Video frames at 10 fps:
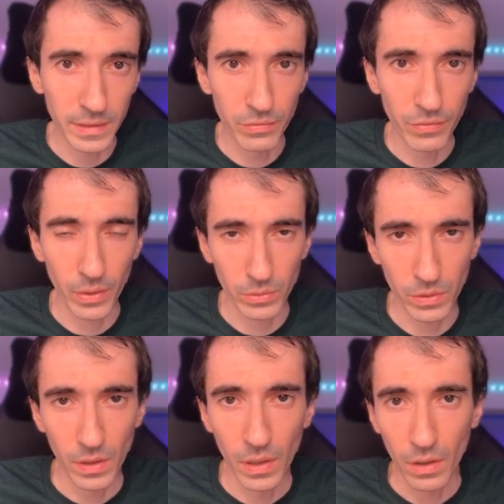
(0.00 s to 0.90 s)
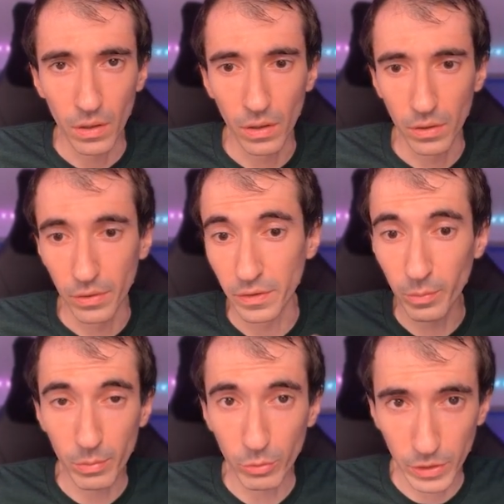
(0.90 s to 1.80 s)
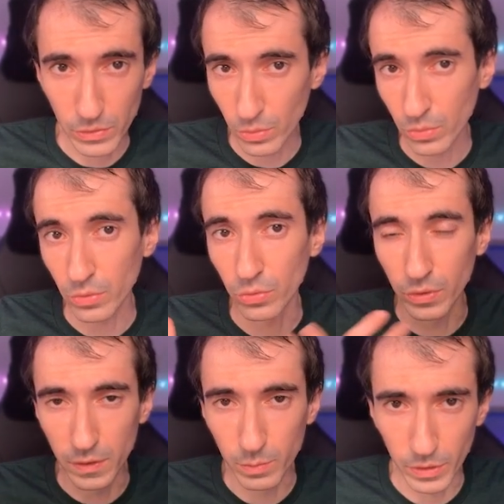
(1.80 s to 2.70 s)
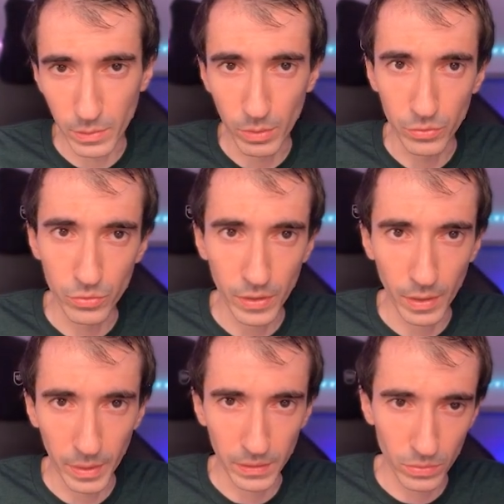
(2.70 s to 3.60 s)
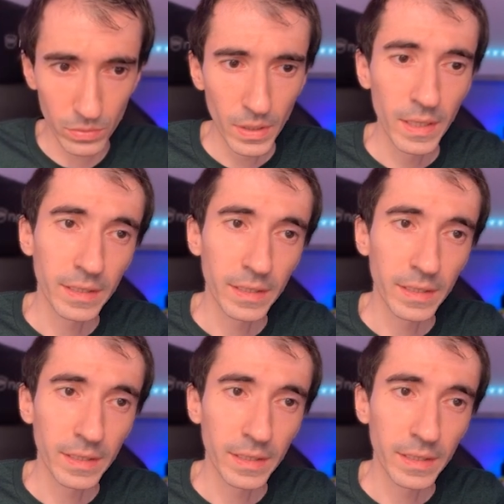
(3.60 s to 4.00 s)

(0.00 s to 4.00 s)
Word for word: différentes euh, implémentations de disponibles jusqu'à présent,